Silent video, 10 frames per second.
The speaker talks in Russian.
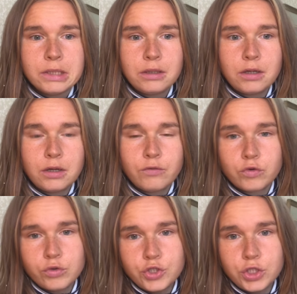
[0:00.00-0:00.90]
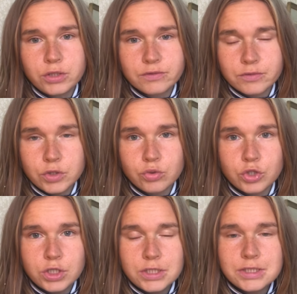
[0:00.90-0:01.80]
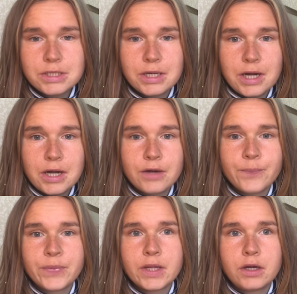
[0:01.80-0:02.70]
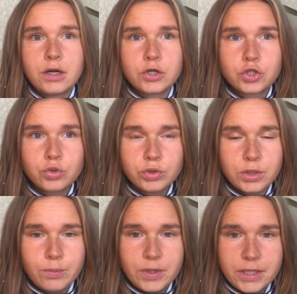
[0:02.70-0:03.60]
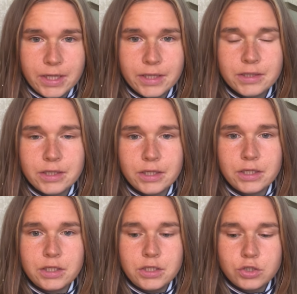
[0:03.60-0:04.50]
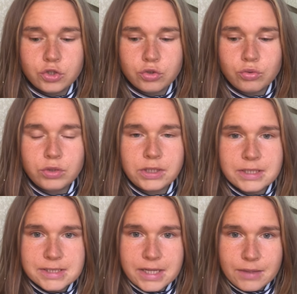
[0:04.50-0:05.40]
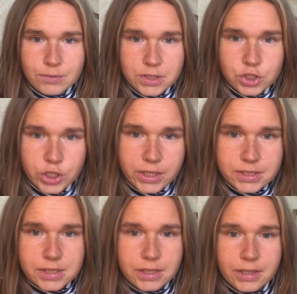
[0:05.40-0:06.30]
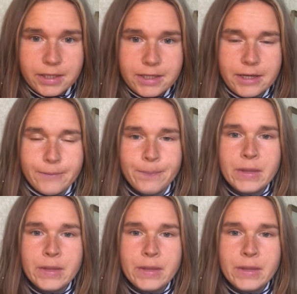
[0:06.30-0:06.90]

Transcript: э, включить в свою жизнь как а, что-то приятное и что-то замечательное.